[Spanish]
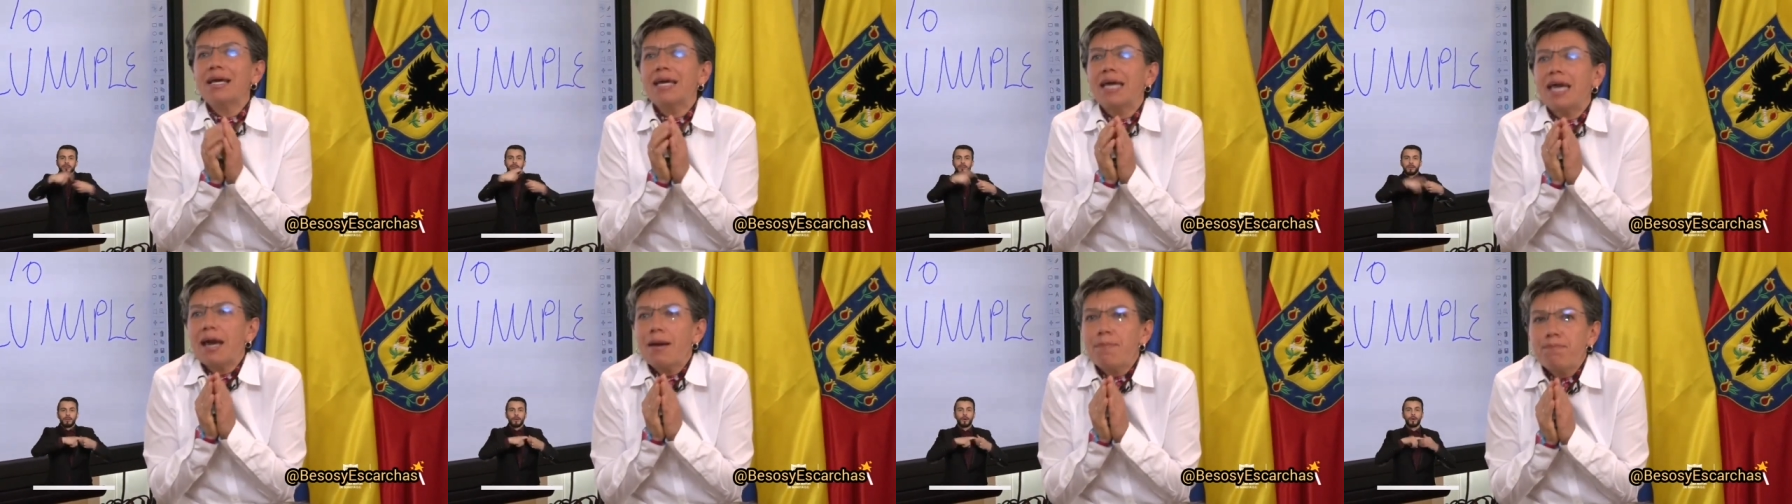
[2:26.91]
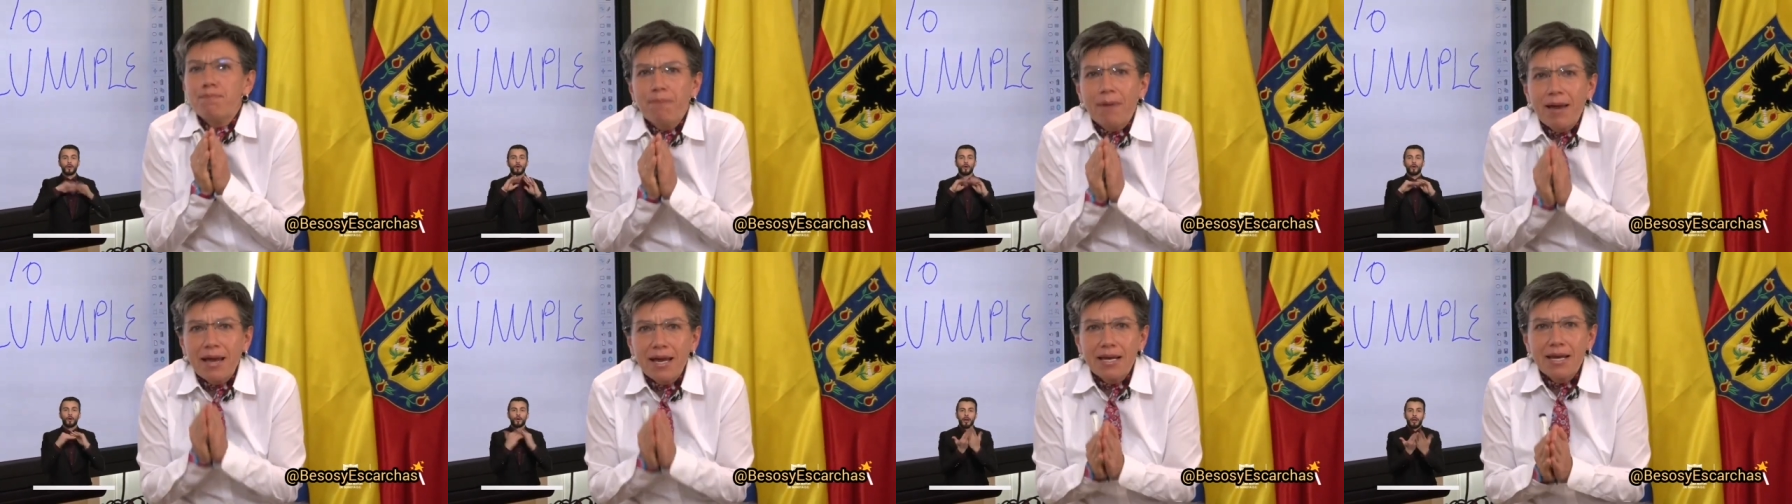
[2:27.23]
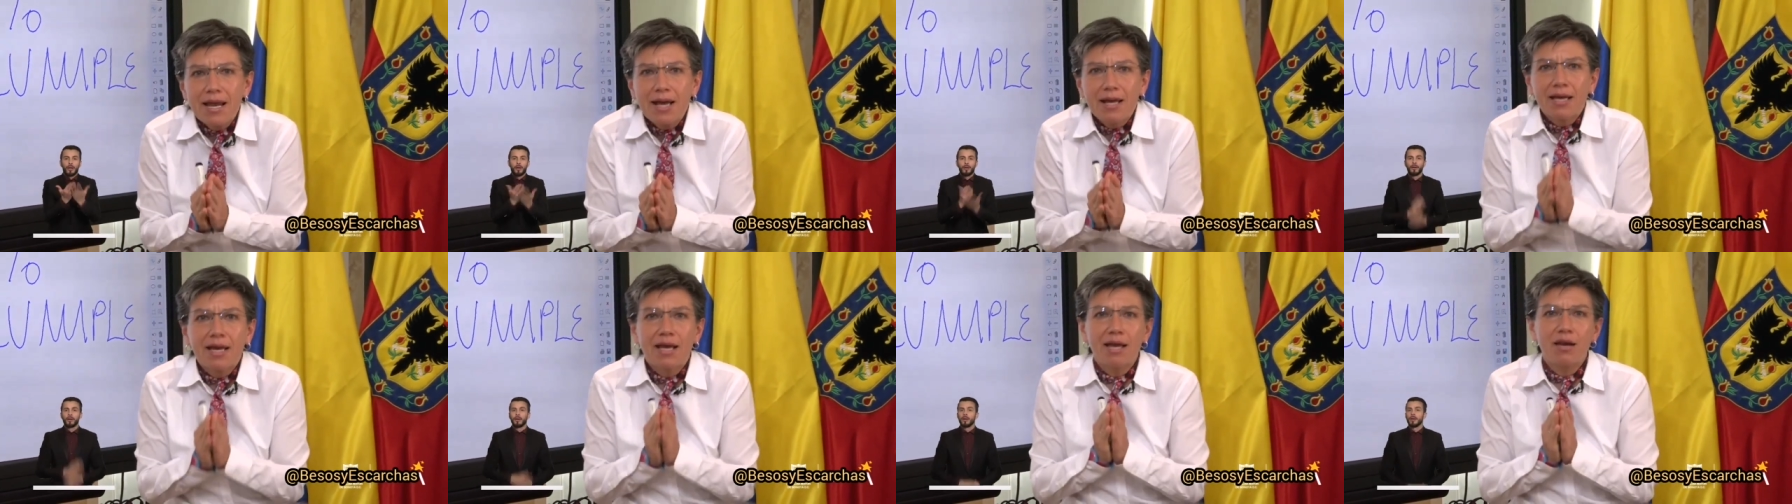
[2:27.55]
Qué
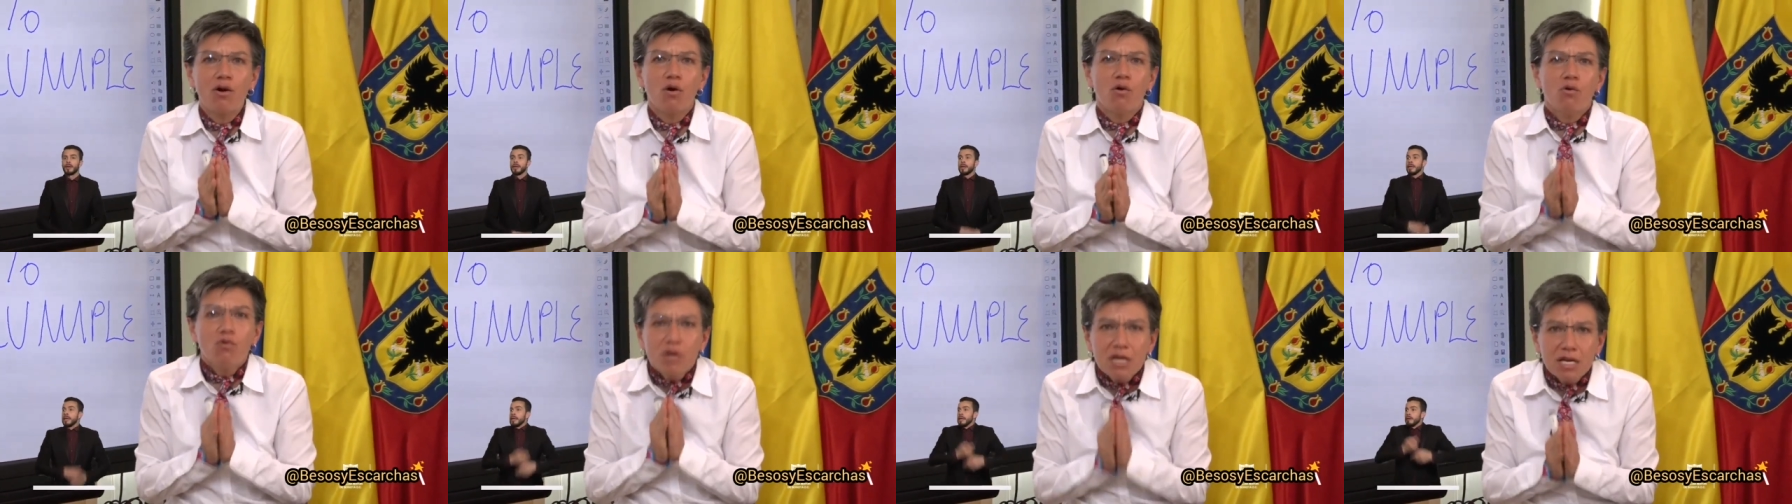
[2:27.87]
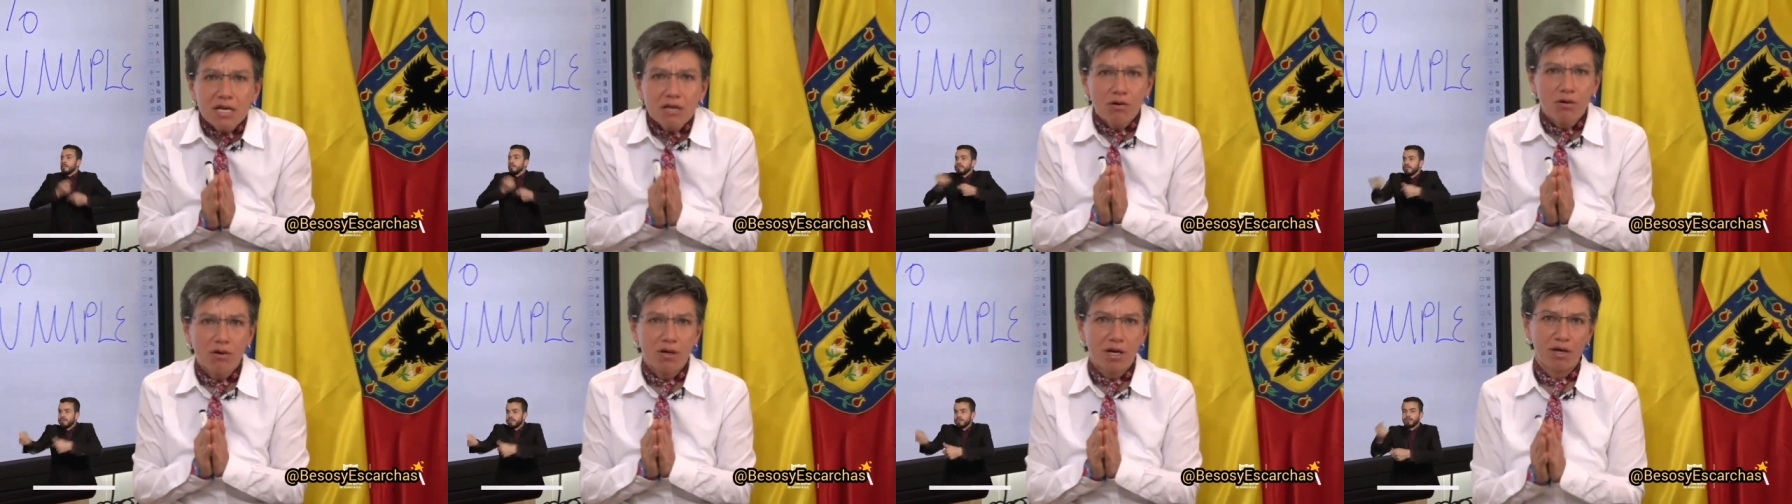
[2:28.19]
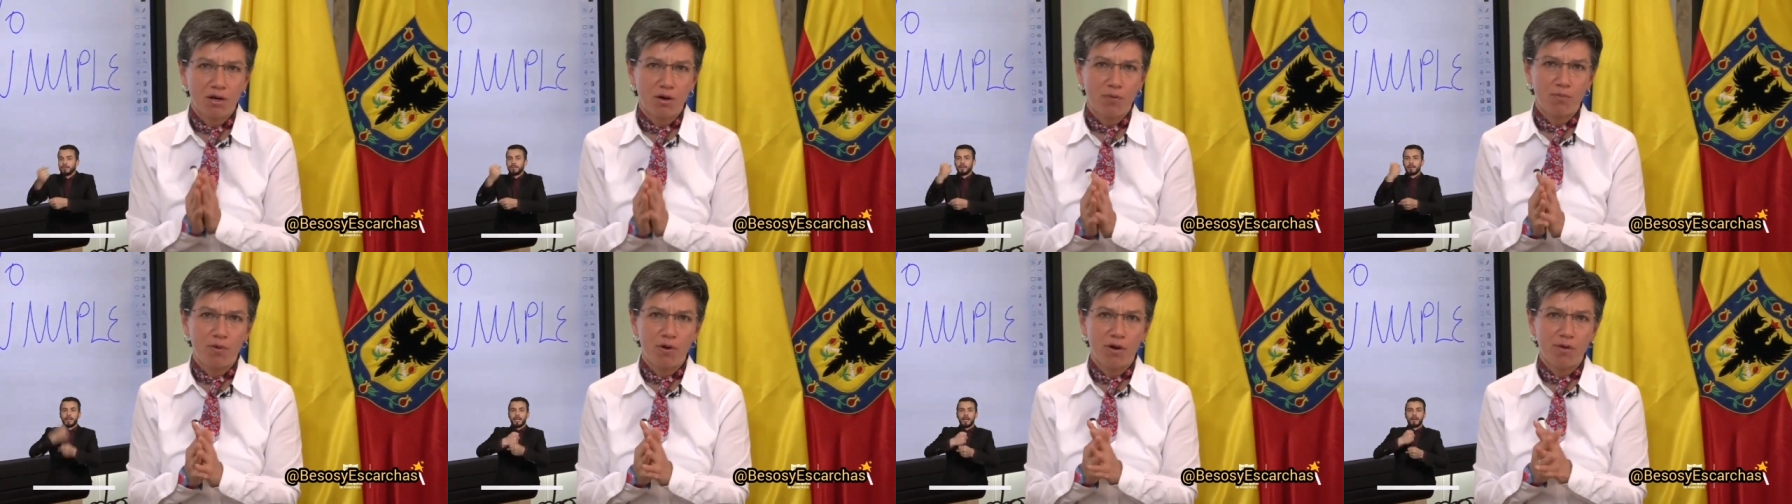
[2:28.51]
pena que lo único que
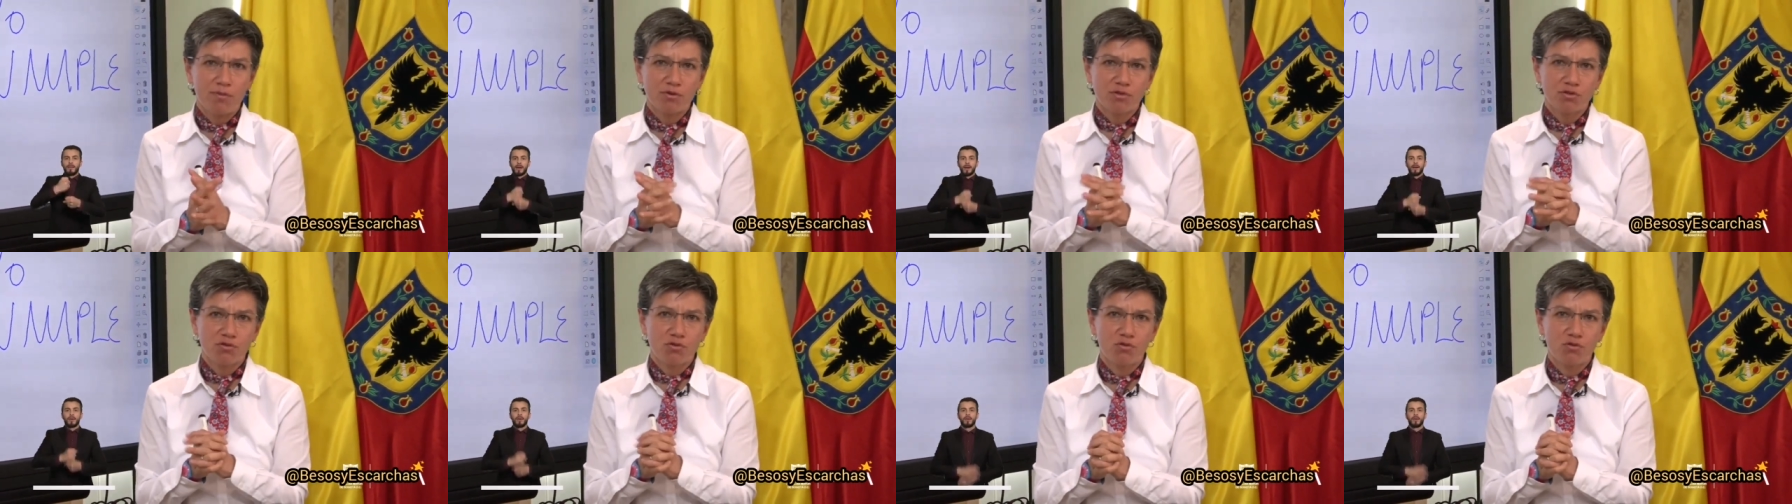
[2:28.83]
no podemos